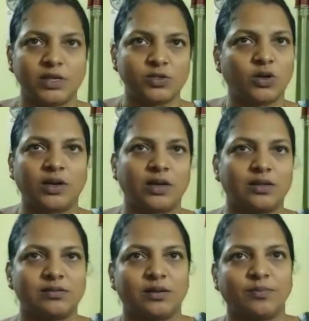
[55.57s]
తీసుకొని
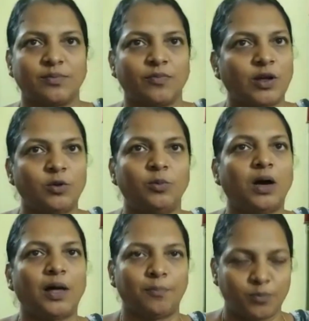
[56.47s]
వెళ్ళాను సార్ వాళ్ళు
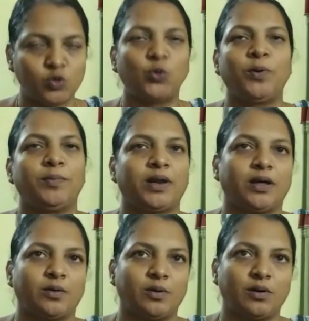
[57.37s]

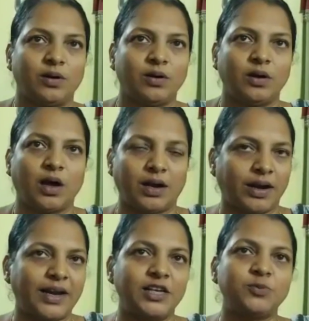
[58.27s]
చూపిమన్నారు ఆ
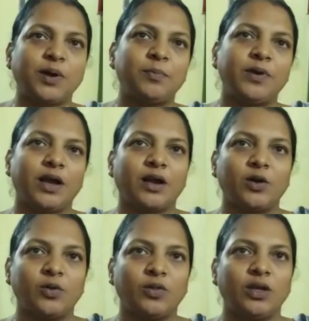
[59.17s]
డ్రైనేజ్ పైపు
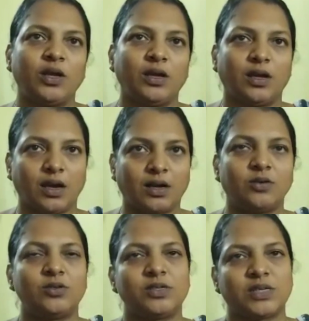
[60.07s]
ఎక్కడుంది ఎక్కడి
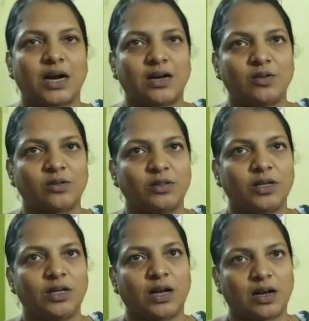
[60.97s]
నుంచి స్టార్ట్ అవుతుంది
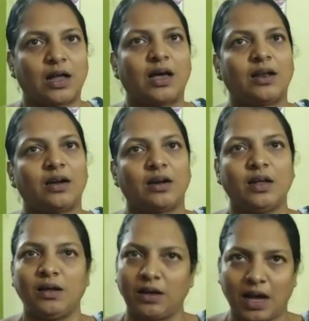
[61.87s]
ఎట్లా అని అంటే
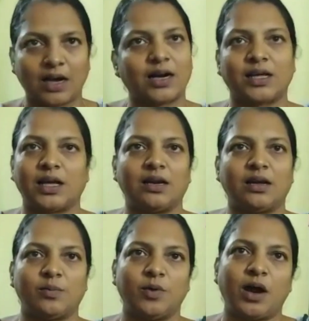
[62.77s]
అక్కడికి వెళ్ళినాము